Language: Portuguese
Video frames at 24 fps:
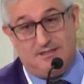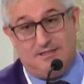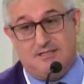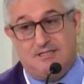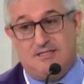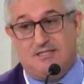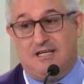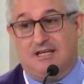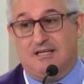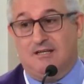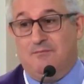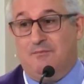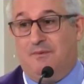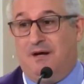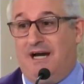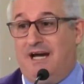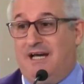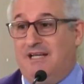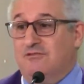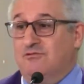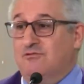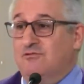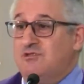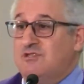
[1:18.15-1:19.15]

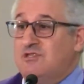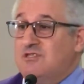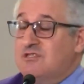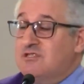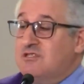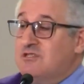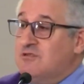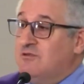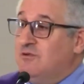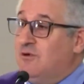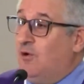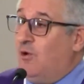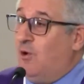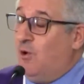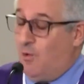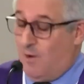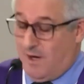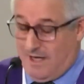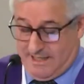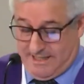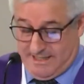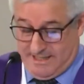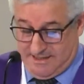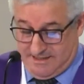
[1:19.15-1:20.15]
Desanimados
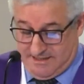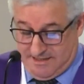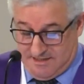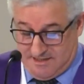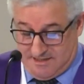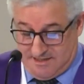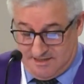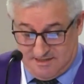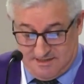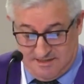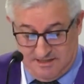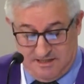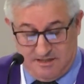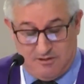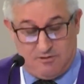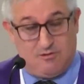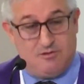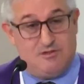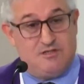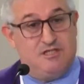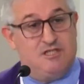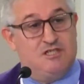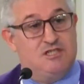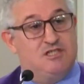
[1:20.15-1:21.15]
ou agradecidos